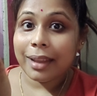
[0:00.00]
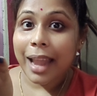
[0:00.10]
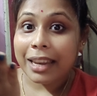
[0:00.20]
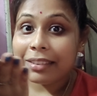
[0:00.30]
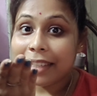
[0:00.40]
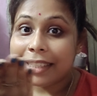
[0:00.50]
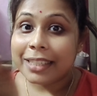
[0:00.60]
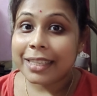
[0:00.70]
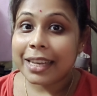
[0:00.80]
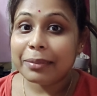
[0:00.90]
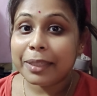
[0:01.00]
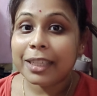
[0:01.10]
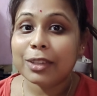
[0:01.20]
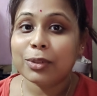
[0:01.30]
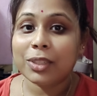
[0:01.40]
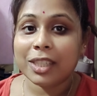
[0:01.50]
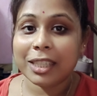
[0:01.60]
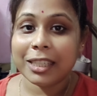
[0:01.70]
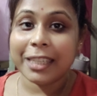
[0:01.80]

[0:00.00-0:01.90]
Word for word: অ্যানিভার্সারি সেলিব্রেশন করছি